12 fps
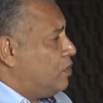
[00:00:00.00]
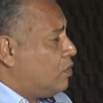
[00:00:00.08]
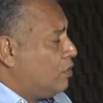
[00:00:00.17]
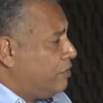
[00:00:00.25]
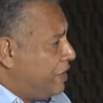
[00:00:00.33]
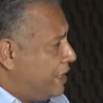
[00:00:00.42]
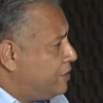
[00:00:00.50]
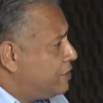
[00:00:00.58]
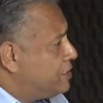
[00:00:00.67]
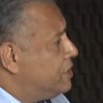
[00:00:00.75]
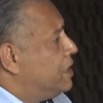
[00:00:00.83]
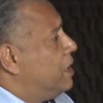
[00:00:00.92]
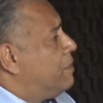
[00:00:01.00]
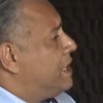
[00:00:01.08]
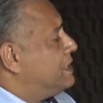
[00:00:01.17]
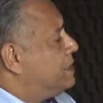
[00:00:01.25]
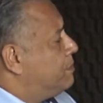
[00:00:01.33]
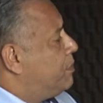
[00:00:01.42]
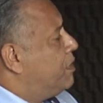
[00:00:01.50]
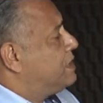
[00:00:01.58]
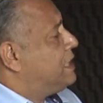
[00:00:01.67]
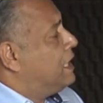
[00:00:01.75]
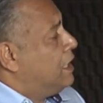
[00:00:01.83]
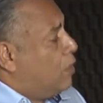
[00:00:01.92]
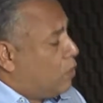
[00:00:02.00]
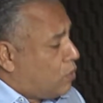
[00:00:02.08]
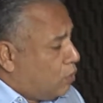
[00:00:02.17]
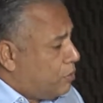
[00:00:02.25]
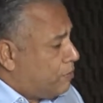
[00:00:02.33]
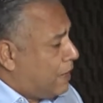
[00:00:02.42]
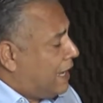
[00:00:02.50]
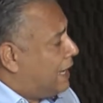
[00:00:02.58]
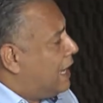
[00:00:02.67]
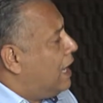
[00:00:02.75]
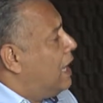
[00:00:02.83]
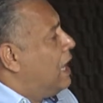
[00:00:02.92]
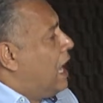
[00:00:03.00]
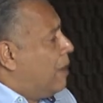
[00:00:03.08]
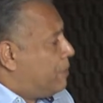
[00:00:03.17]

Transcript: com convênios para que se possa o clube pagar,